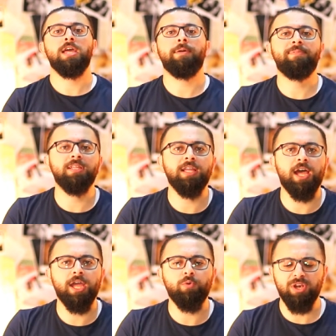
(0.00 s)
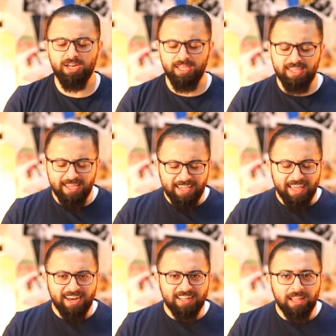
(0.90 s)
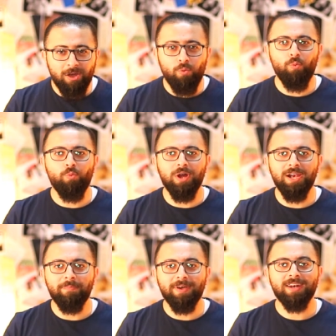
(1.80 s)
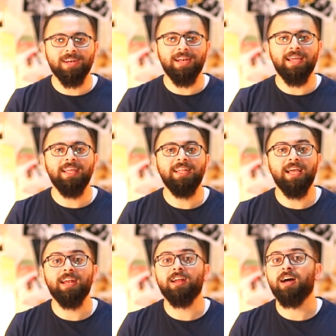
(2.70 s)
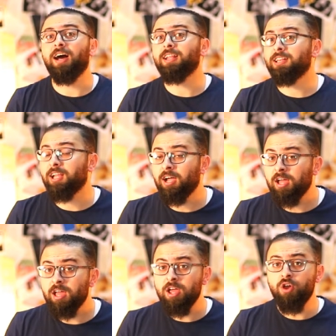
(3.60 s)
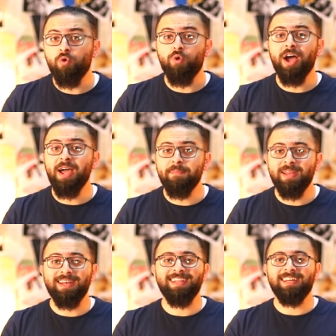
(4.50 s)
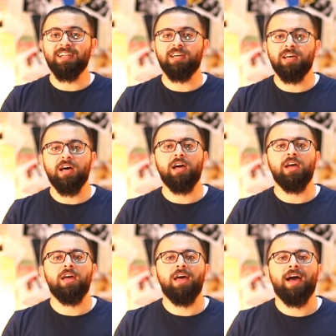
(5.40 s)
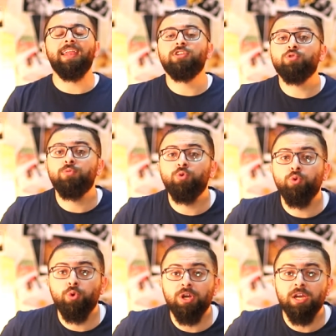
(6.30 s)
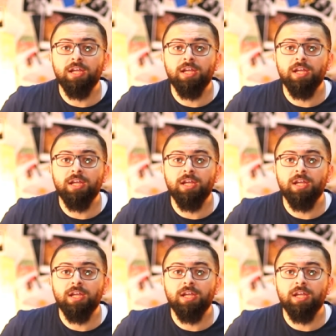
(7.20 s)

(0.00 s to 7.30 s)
ابتدائي واللي هي كانت اول مرة لإلي انا راح اطلع واعمل القاء على جمهور